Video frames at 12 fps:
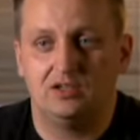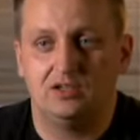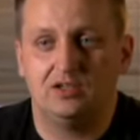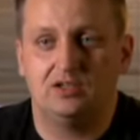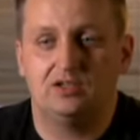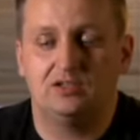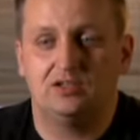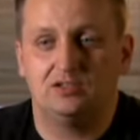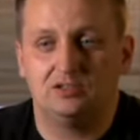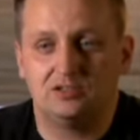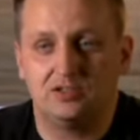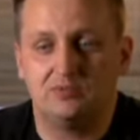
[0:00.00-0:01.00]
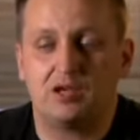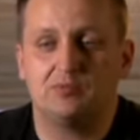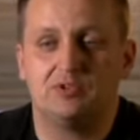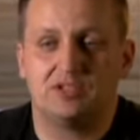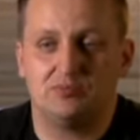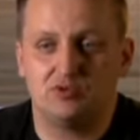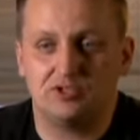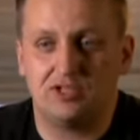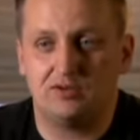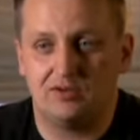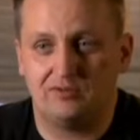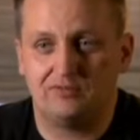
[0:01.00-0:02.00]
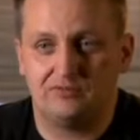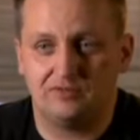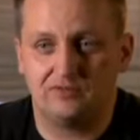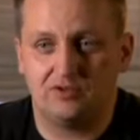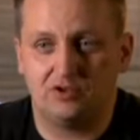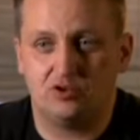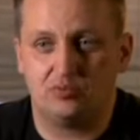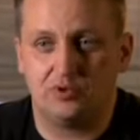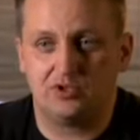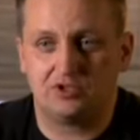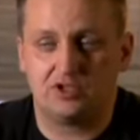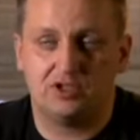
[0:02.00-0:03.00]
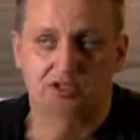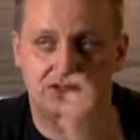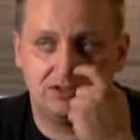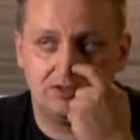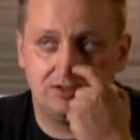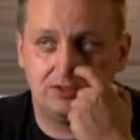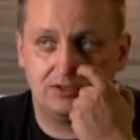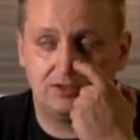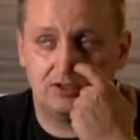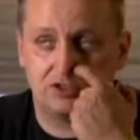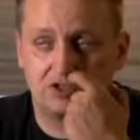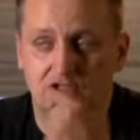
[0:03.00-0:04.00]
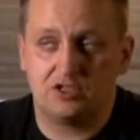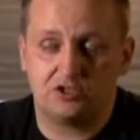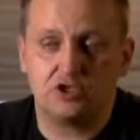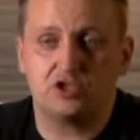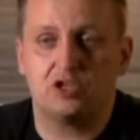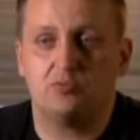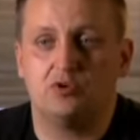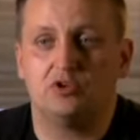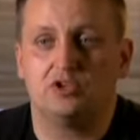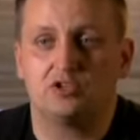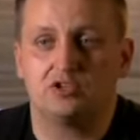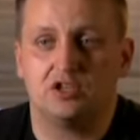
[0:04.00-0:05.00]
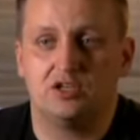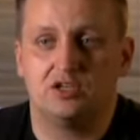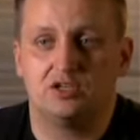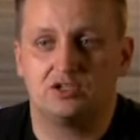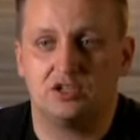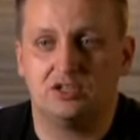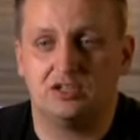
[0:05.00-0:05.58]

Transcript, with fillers: e, tym jakby zabłysnąłem w swojej grupie, że, że, że się nie boję, że, że